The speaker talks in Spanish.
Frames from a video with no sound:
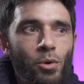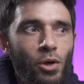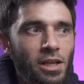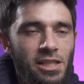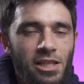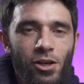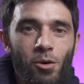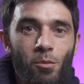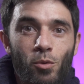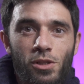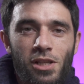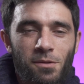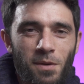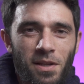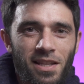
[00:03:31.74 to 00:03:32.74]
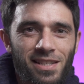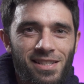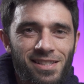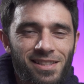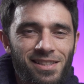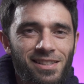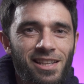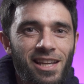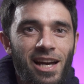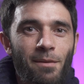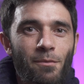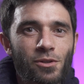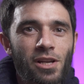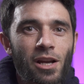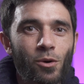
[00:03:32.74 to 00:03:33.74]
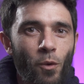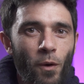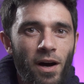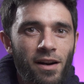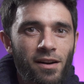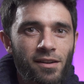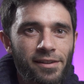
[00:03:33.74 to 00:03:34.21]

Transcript: porque si no, muchas veces llegamos al lugar